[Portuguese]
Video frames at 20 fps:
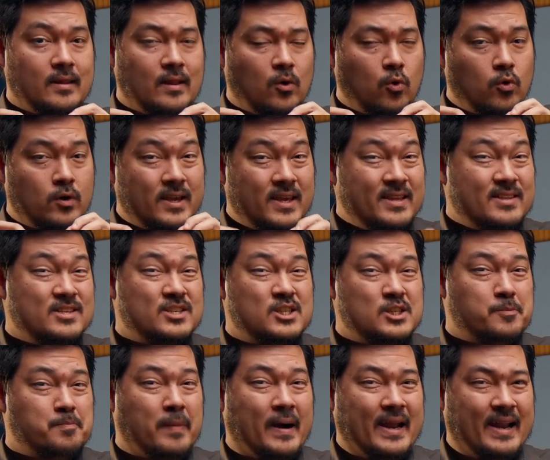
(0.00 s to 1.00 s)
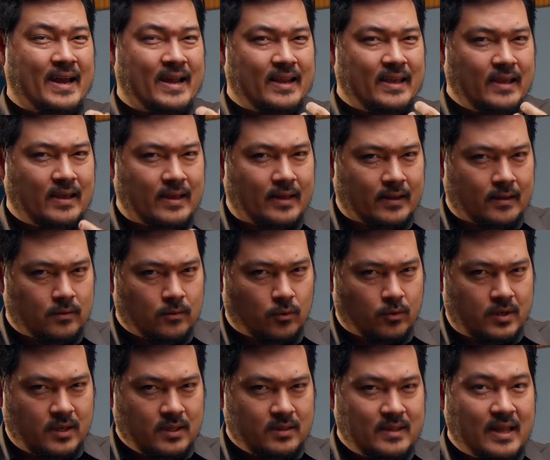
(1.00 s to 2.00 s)
O que dispararia, o
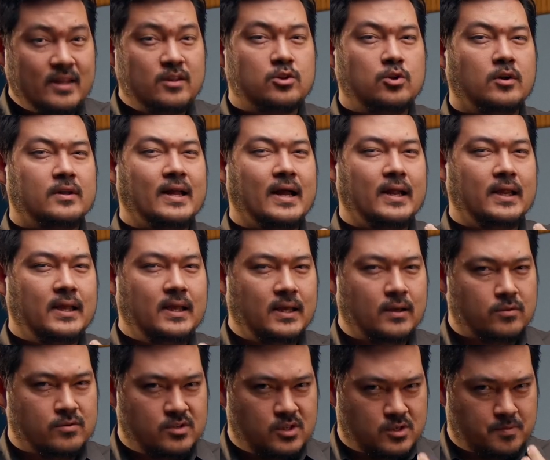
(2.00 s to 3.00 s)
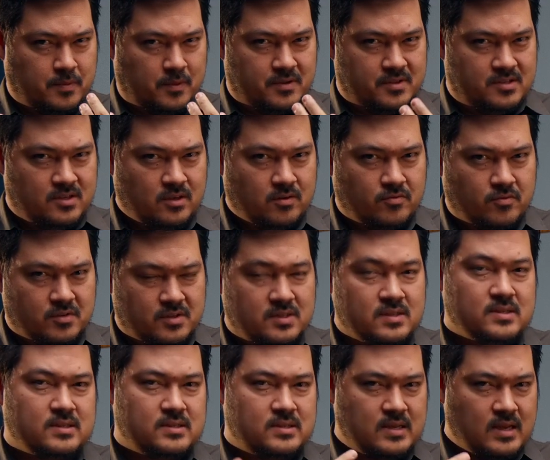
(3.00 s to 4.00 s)
que detonaria os explosivos
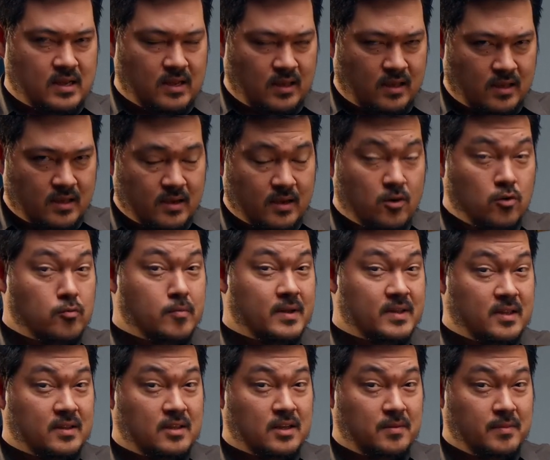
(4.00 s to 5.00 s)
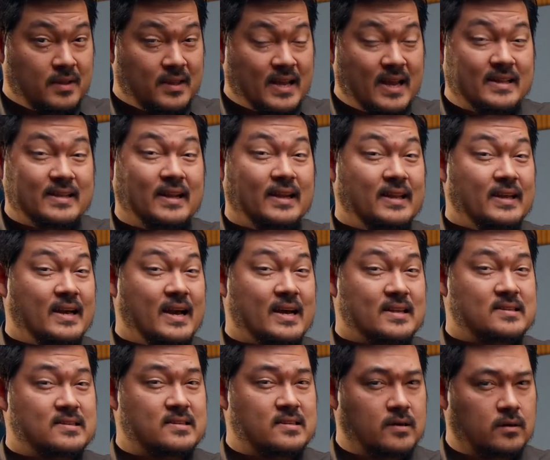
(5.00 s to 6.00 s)
seria uma determinada
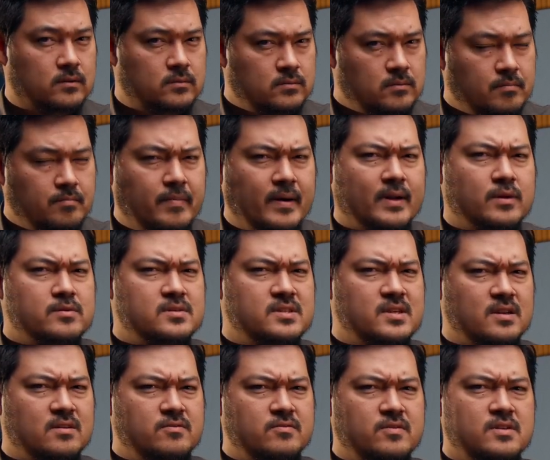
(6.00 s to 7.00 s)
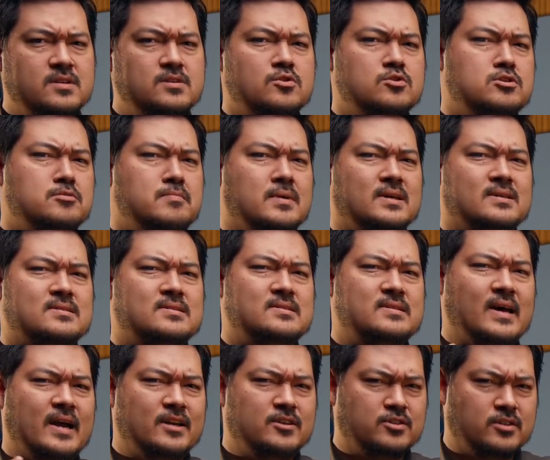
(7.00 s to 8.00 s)
ligação para um serviço de
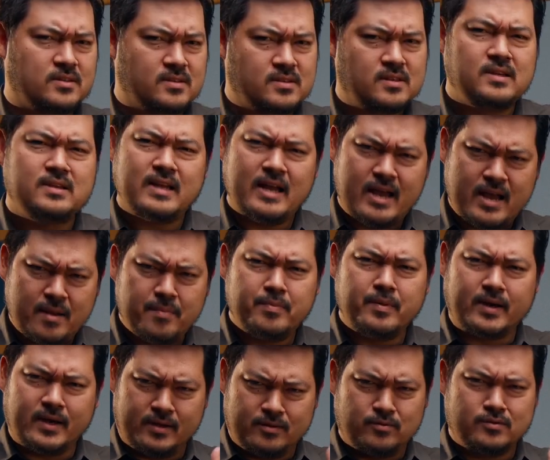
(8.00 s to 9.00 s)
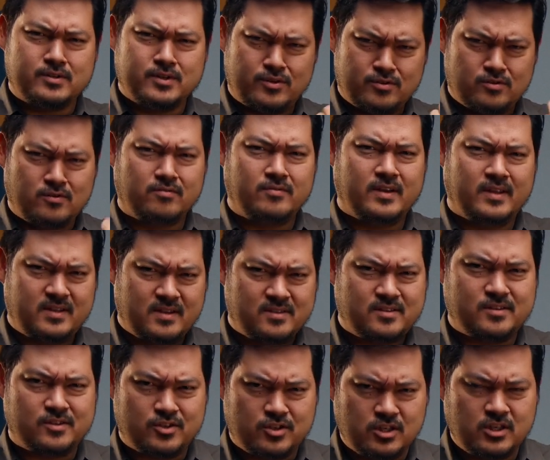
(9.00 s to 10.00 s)
mensagens que na época, nos anos 90,
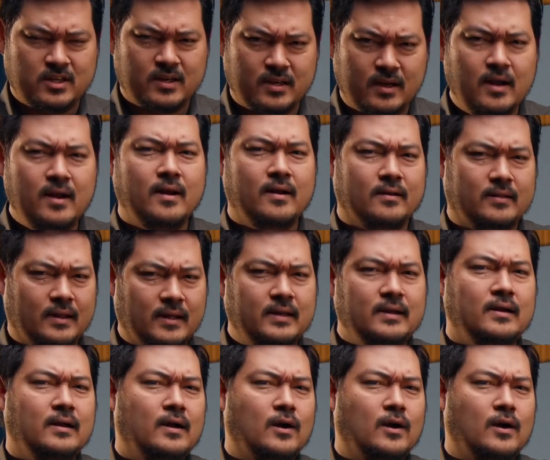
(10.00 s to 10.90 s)
existia, né?